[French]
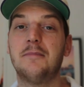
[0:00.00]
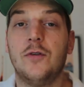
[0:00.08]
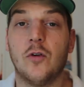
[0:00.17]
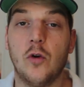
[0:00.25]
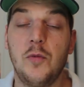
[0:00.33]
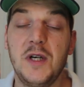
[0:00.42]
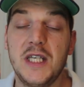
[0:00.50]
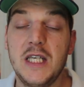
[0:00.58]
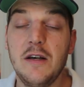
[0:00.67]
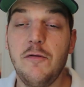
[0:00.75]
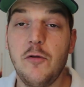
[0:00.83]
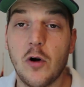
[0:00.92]
Son
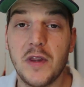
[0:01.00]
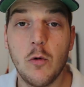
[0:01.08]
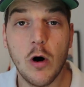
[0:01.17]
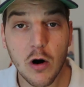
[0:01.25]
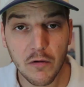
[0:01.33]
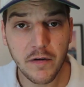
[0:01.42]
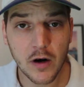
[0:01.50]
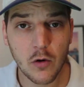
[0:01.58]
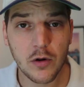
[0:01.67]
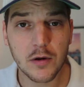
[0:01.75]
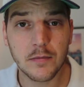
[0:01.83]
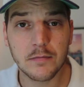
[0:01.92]
objectif lors des walks en
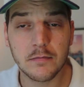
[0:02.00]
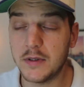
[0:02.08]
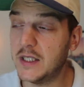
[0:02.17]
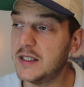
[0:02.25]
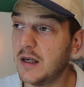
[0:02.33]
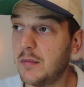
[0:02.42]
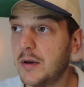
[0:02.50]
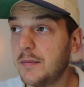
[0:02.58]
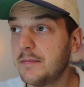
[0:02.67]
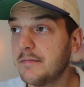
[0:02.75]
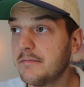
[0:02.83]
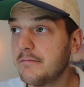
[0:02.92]
Finlande C'est simple,
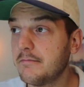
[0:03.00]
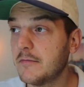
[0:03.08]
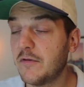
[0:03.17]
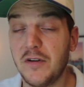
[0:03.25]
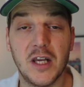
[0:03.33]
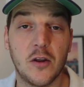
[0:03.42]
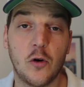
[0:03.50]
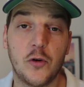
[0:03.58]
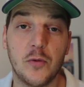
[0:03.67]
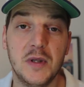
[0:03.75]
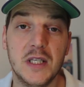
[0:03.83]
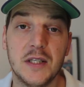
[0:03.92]
finir dans le
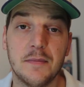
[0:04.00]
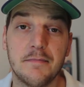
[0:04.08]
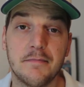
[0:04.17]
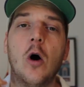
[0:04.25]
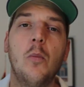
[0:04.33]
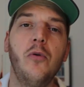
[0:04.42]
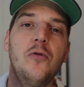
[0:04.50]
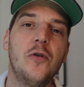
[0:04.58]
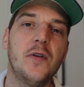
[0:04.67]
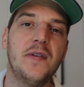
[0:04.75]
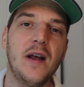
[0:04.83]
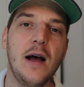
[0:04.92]
top 10. En plus
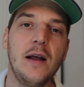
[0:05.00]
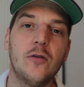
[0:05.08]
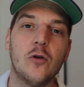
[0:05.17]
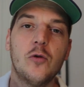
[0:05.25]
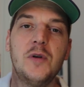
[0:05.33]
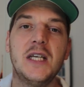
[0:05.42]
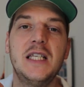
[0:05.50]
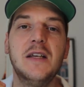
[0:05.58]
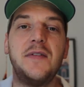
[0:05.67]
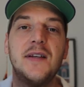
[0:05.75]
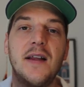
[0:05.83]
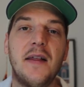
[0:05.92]
de ça, son
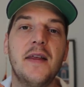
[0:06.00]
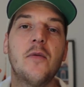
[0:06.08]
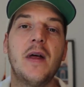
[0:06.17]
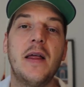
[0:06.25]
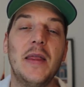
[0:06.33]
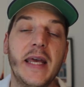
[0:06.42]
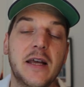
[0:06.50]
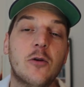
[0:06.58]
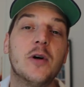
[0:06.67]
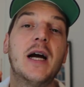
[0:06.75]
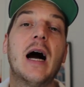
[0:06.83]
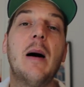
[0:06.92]
objectif c'est d'année en année
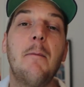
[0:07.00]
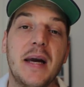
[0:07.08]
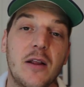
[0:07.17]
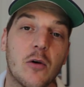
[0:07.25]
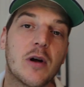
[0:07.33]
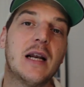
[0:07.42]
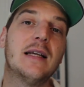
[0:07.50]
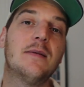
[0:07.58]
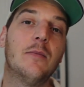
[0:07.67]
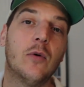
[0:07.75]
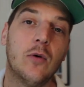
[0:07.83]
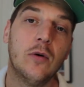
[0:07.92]
de grimper dans le
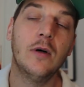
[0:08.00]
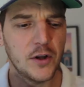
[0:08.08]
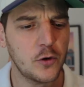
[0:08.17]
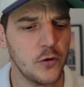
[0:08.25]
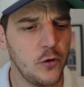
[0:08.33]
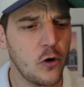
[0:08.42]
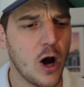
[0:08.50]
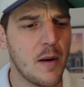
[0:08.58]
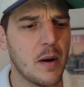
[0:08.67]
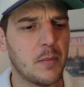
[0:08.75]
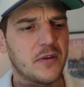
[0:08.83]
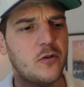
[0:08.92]
classement. Faut être costaud quand
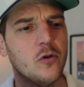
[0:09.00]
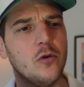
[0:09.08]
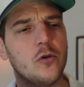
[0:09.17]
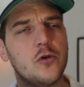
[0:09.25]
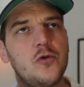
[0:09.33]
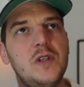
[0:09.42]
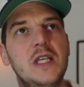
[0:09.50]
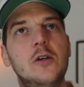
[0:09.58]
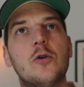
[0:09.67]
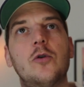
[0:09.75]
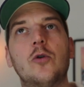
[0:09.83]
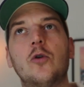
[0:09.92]
même, hein, parce que tu te dis
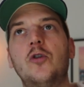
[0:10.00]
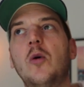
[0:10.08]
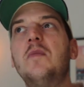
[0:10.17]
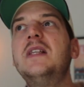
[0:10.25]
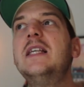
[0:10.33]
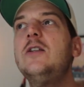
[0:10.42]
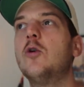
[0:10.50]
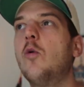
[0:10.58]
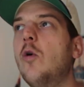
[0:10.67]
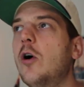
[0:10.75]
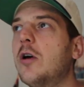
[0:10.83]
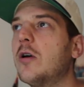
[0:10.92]
que top 10 au
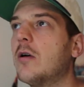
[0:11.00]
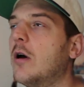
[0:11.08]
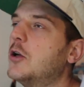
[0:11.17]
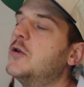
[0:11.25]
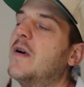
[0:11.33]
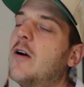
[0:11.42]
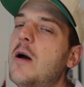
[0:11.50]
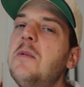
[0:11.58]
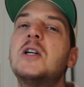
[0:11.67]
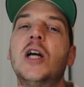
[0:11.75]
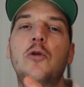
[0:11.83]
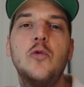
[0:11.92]
walk, euh, tu vas quand
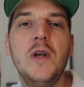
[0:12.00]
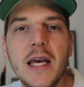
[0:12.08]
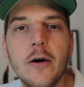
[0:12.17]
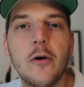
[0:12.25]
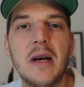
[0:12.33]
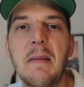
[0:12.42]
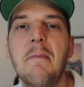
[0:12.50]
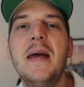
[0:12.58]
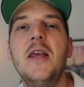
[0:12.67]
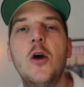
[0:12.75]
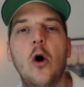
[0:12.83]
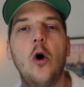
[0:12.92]
même chatouiller euh, les
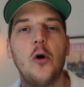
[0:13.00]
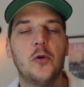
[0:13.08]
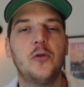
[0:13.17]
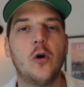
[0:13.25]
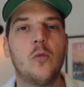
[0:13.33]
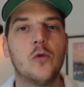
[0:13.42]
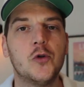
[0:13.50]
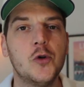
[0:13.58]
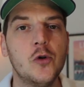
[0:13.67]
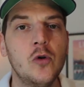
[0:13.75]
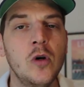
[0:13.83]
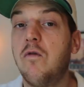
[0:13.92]
meilleurs orienteurs
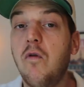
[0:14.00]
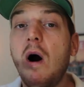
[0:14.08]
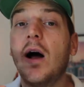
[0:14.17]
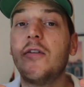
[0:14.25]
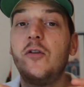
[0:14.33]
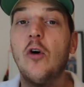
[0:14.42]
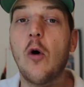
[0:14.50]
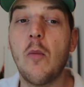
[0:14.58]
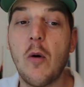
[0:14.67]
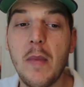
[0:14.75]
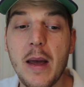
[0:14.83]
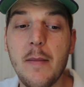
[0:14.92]
mondiaux, voire
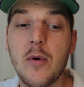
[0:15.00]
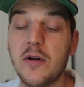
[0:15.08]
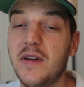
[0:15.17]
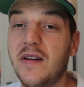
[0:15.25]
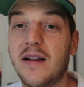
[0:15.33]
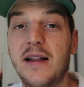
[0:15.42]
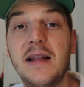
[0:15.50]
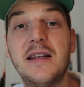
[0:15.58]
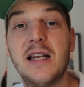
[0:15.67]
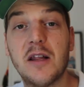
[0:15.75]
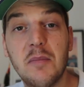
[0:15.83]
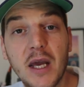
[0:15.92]
sûrement même euh, des athlètes
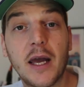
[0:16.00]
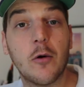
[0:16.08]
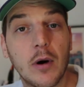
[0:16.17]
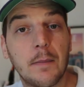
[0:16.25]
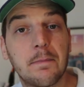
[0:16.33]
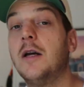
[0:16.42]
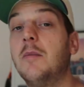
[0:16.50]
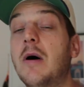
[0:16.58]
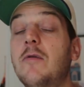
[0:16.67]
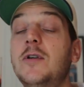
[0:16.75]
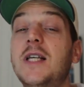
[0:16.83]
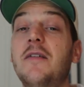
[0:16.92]
qu'il admirait quoi. Et eh
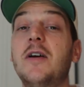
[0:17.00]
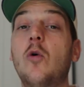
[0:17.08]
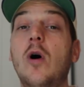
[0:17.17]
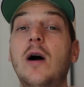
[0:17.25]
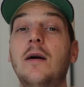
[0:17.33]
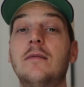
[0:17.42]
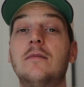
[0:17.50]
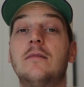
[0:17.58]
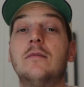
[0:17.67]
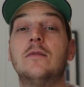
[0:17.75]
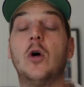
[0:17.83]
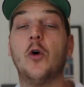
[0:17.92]
ben vous savez quoi
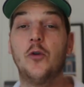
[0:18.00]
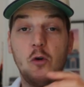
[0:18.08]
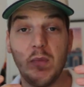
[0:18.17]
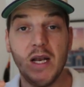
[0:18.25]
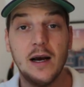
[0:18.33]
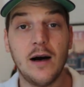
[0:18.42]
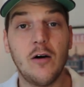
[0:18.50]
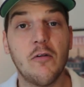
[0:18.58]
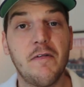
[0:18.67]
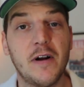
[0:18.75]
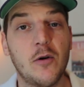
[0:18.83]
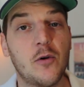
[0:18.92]
En 2001 en
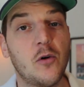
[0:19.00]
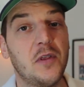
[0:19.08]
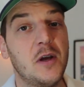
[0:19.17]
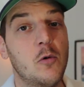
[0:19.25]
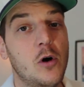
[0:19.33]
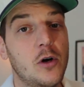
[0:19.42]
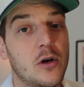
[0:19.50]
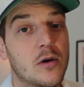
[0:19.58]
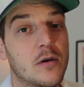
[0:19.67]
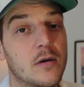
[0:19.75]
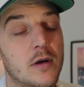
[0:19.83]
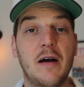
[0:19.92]
Finlande lors des
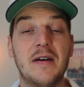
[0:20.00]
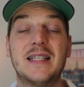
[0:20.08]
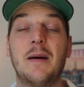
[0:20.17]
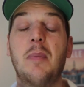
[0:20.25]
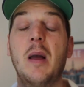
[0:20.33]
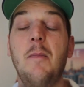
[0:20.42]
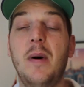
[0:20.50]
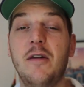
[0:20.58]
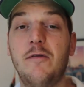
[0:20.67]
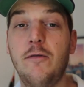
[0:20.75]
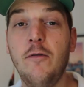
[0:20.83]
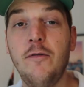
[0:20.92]
walks, avec sa prépa
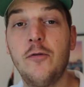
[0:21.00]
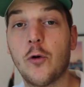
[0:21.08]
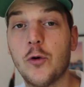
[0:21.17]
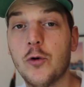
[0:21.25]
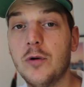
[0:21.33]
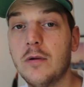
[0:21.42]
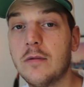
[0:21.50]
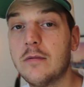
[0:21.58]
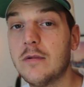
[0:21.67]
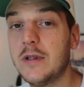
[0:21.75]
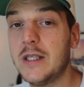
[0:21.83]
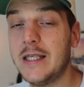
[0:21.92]
de fou furieux,
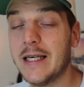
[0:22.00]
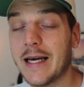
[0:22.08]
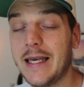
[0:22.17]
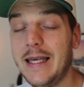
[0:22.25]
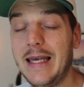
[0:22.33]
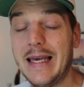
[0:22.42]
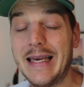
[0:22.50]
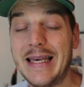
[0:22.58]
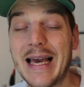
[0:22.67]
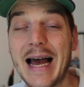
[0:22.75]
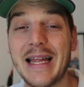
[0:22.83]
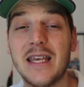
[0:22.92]
Thierry
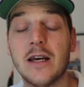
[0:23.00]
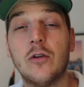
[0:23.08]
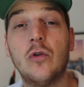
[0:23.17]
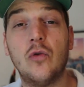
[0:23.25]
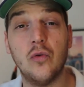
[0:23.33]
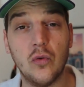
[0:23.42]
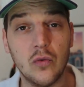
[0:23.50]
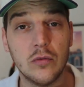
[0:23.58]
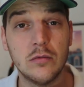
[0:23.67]
gagne tout.